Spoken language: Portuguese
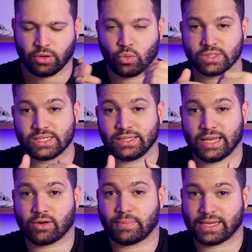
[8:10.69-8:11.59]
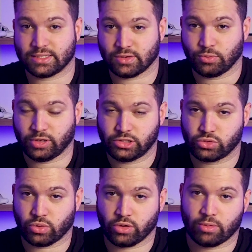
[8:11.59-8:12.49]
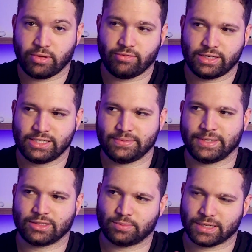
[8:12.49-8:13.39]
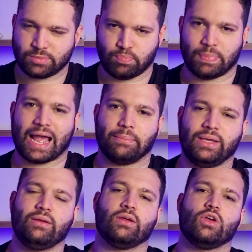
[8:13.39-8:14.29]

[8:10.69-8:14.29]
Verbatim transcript: Eu considero mais o Bitcoin como investimento, mas para mim,